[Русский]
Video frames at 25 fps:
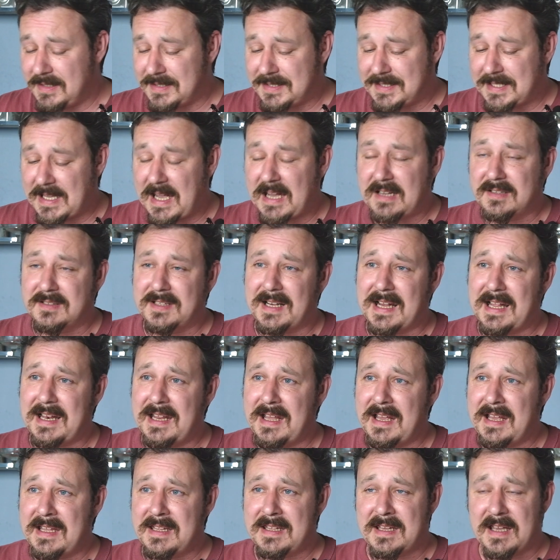сало
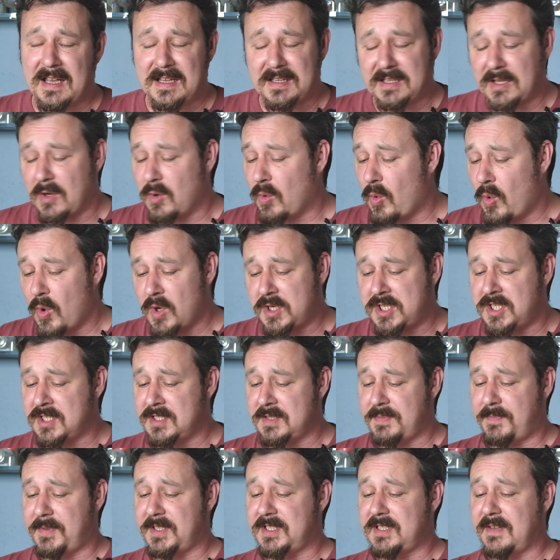оленя это очень
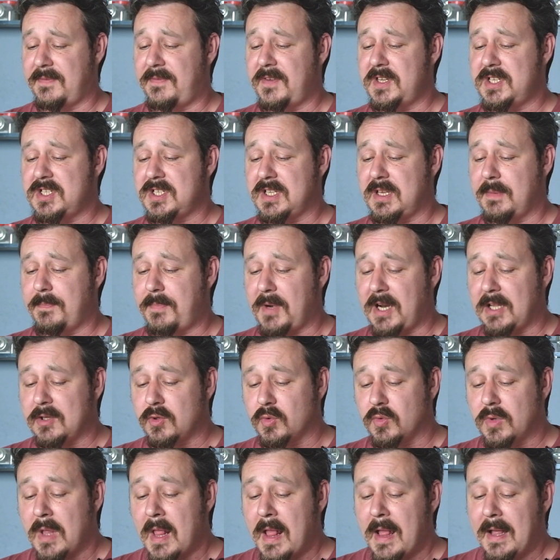специфический
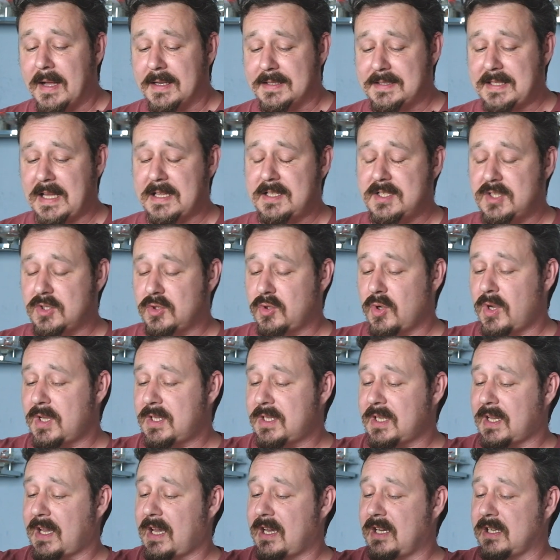продукт. Кстати,
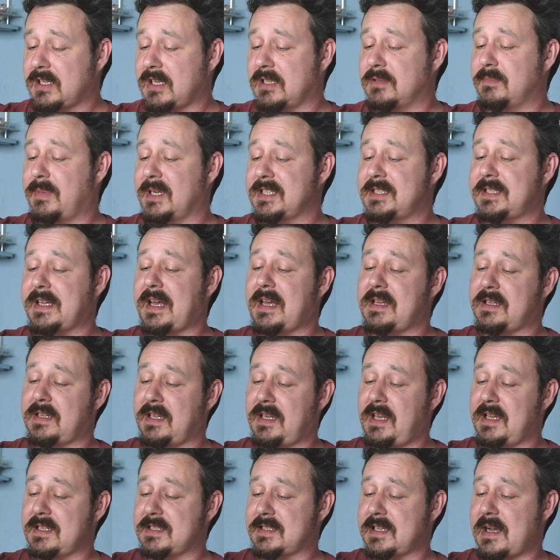стоит такая колбаса, это
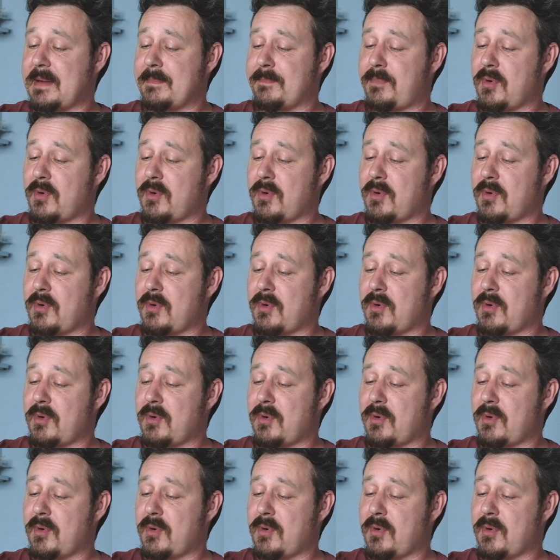я сам